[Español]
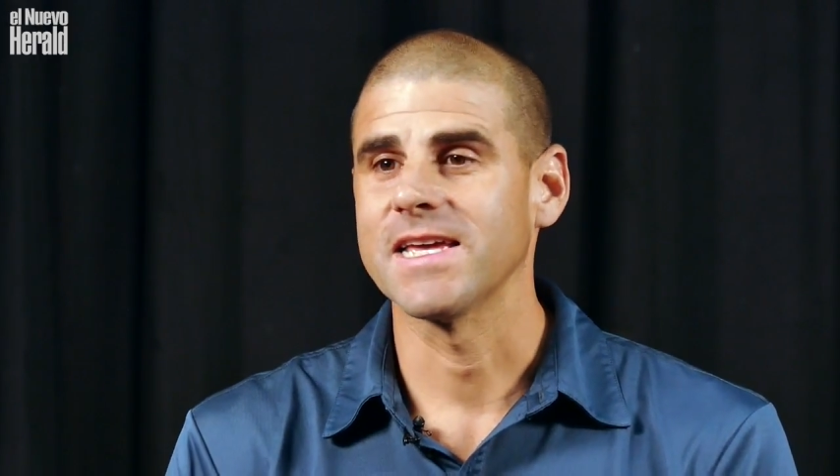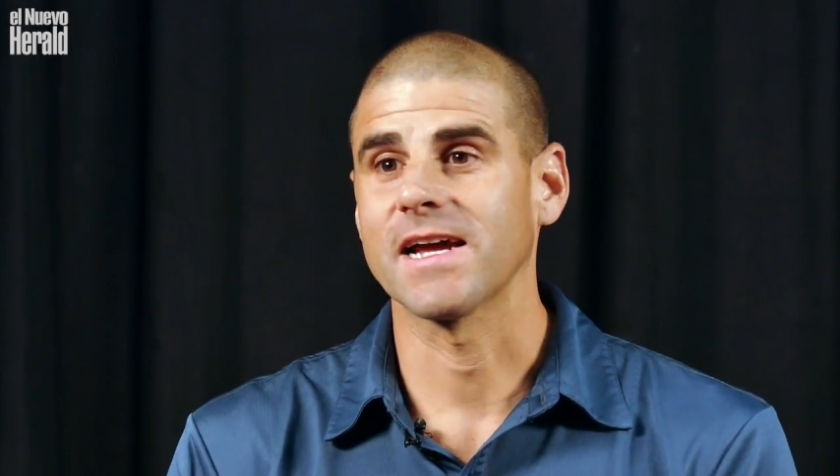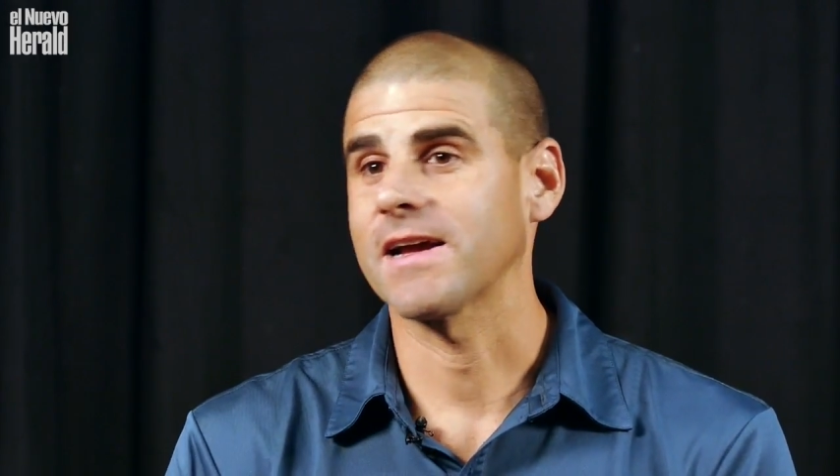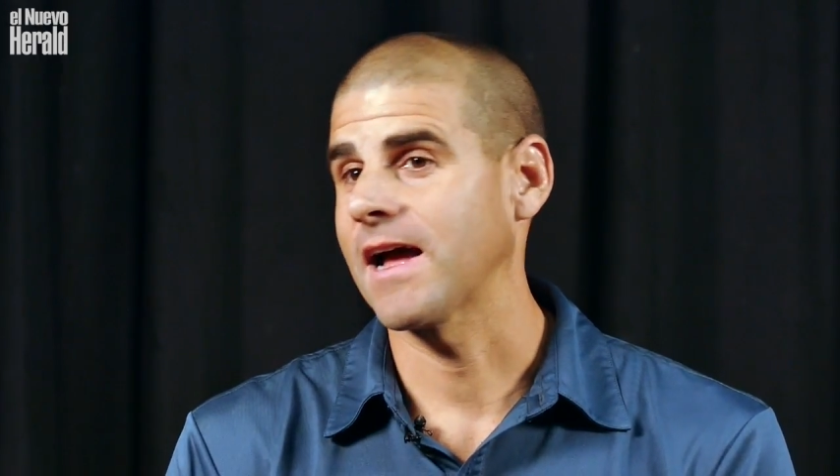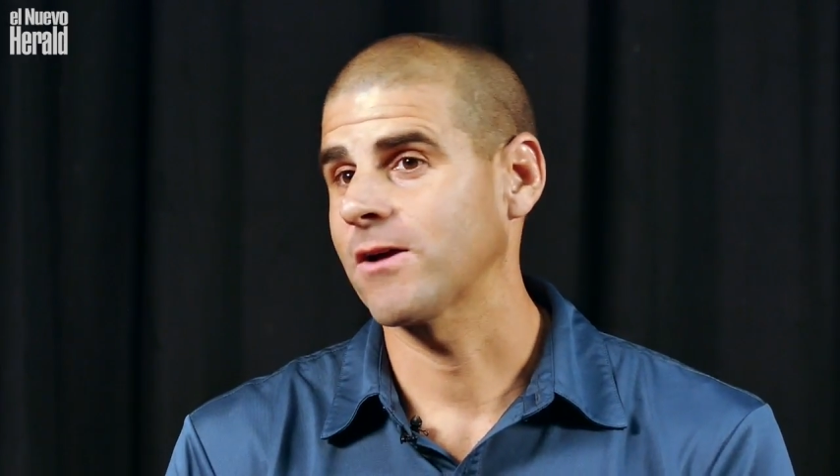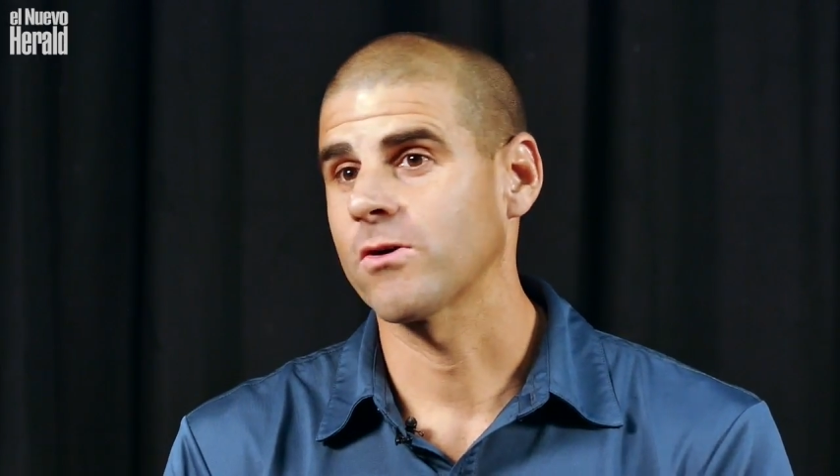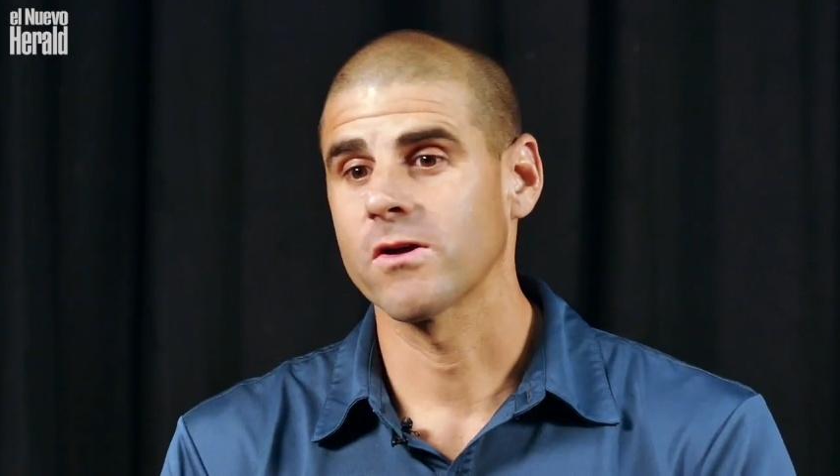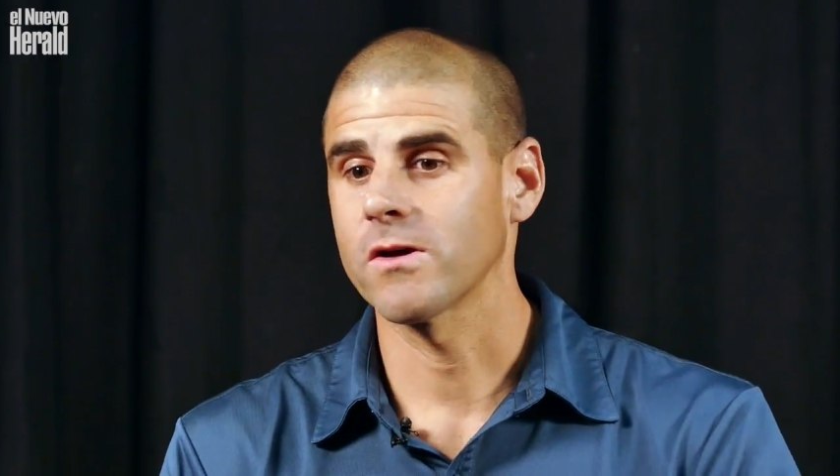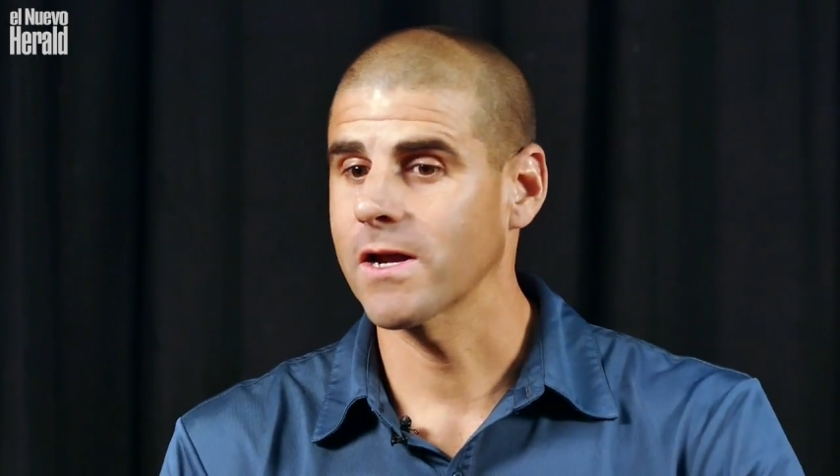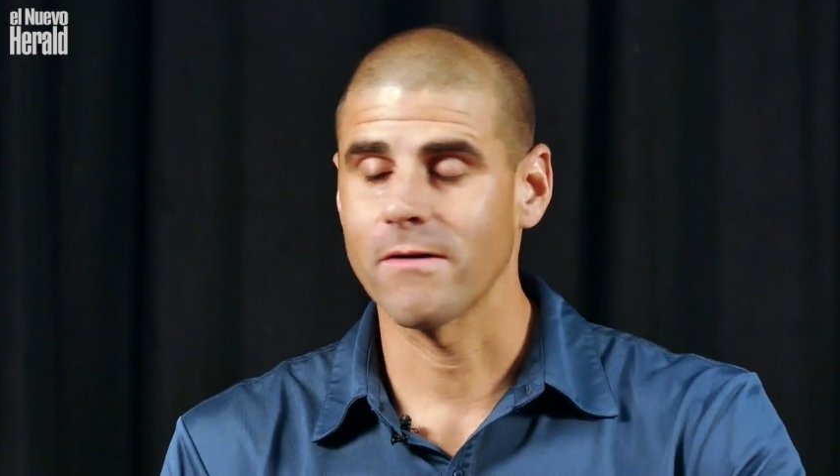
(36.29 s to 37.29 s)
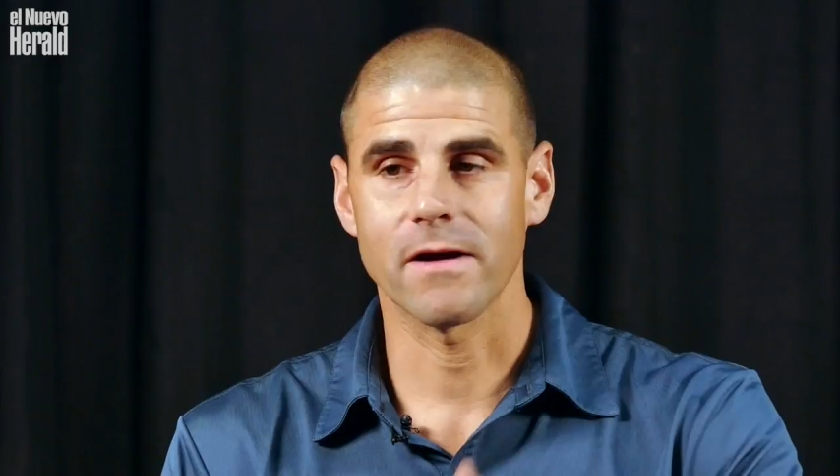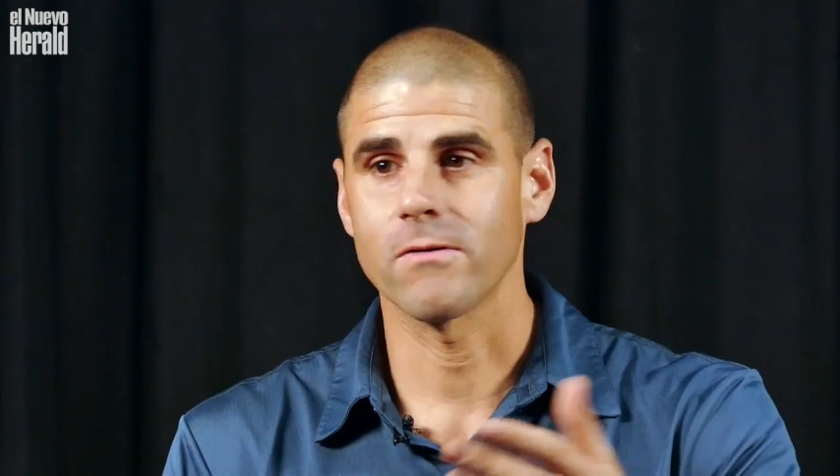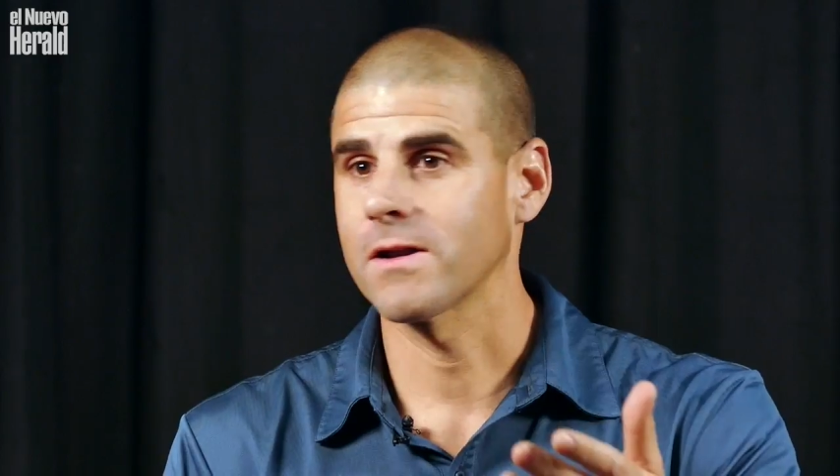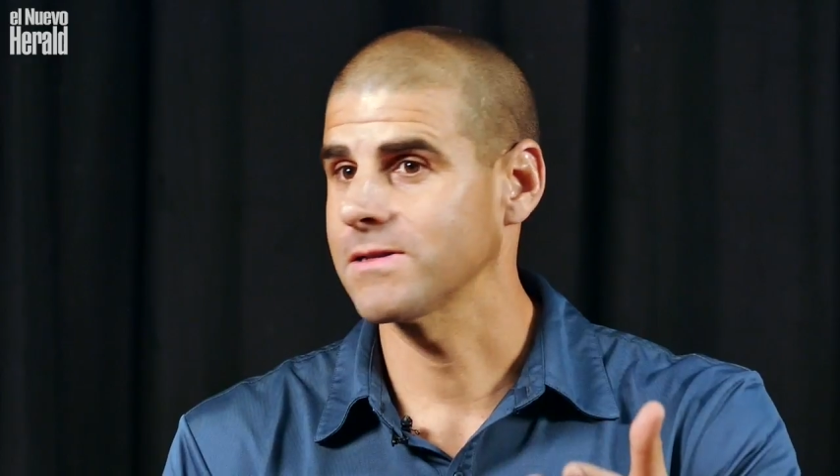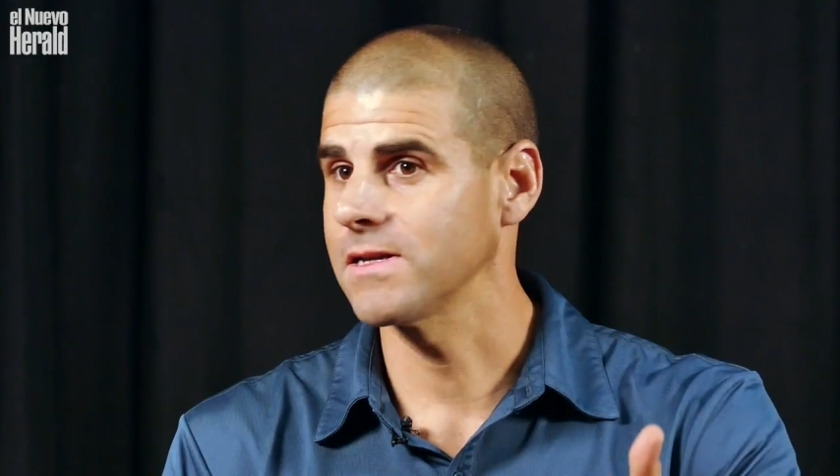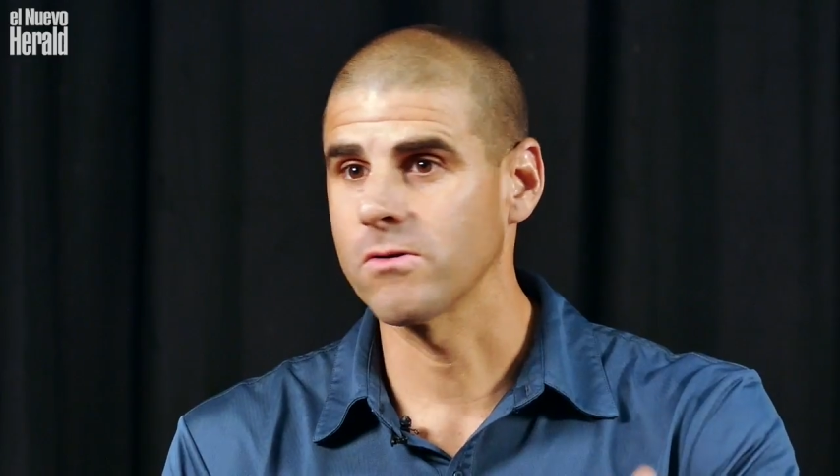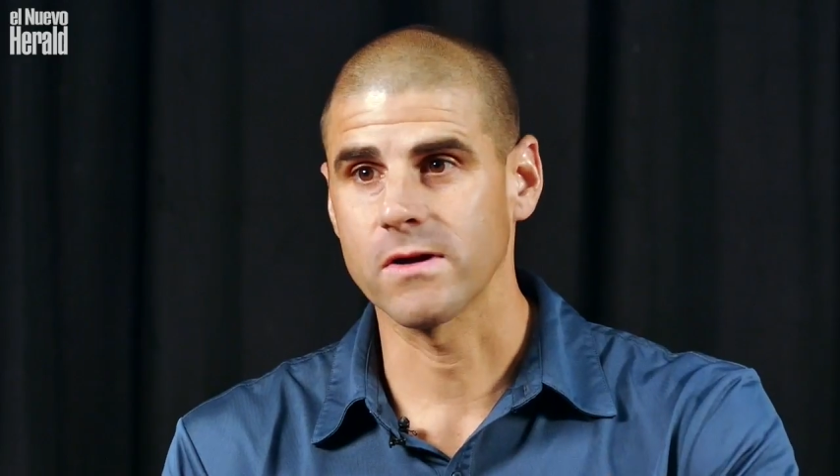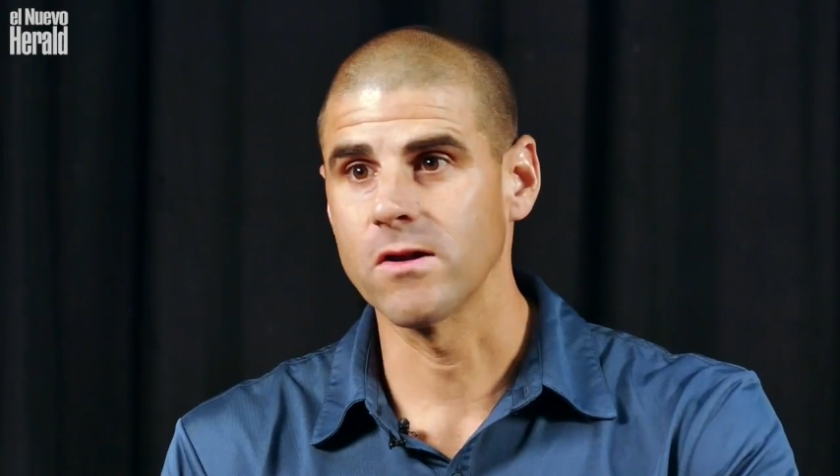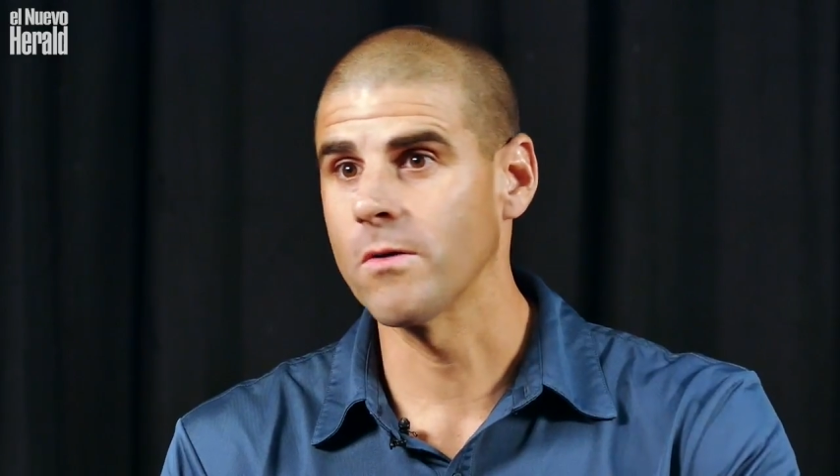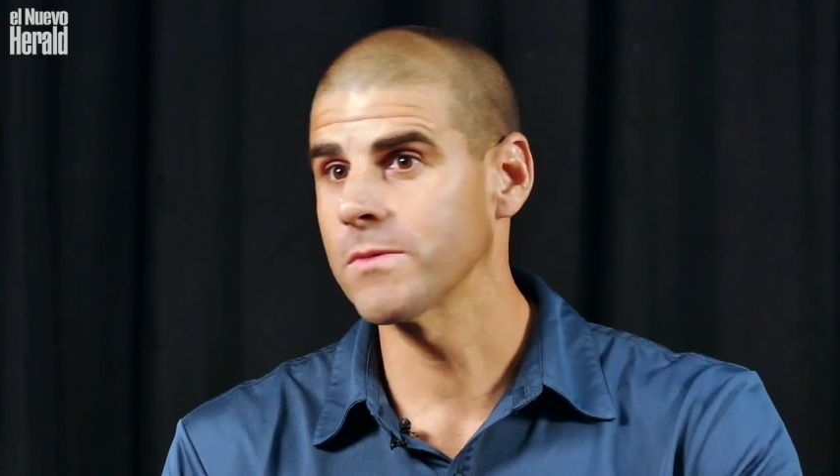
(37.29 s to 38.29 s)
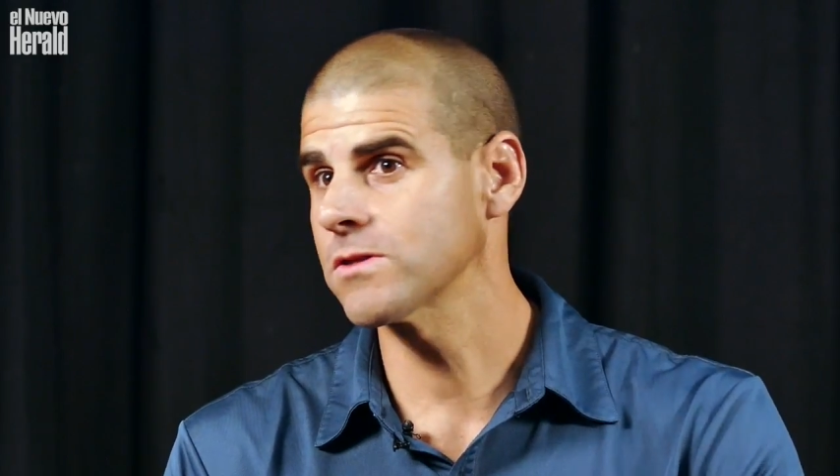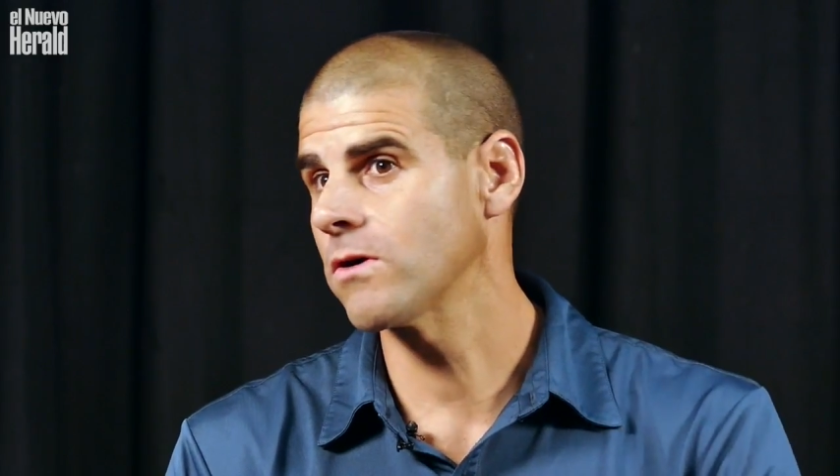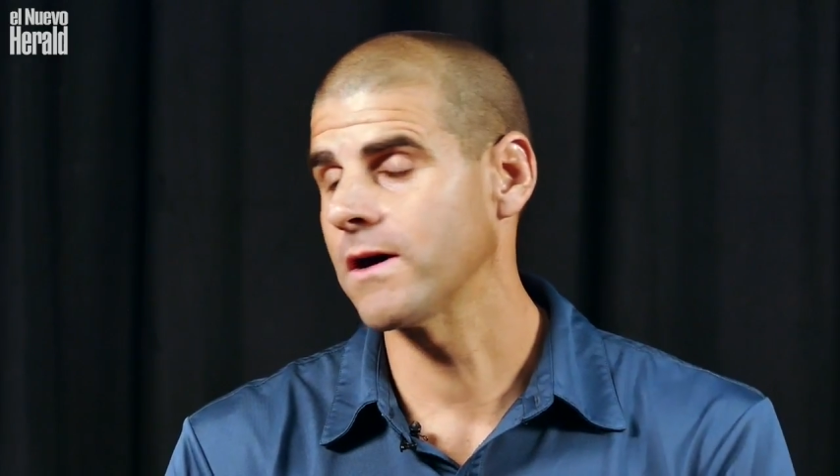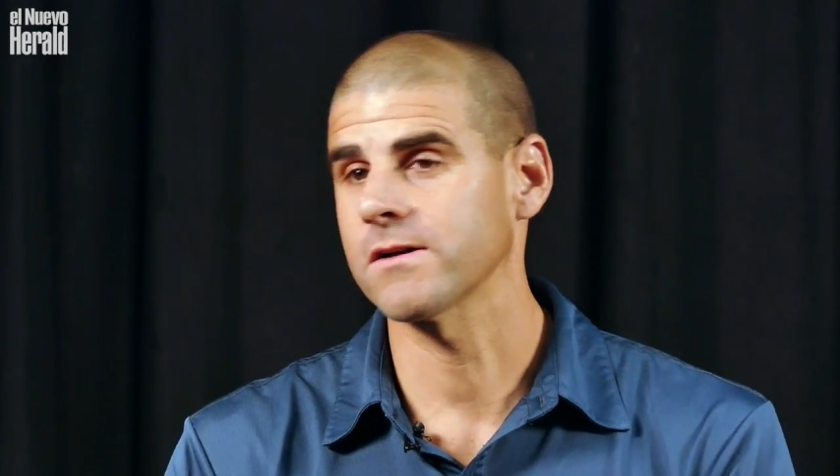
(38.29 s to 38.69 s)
Y hay, corredores que van a correr 5 kilómetros,